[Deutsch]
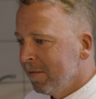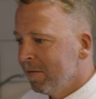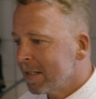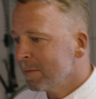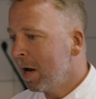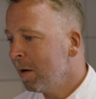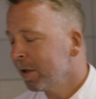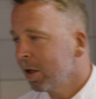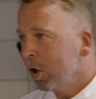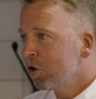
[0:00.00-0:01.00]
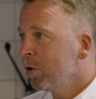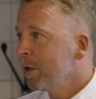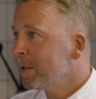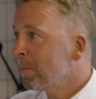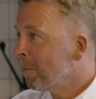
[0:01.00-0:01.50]
Was machen wir denn heute
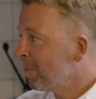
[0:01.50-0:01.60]
Schönes?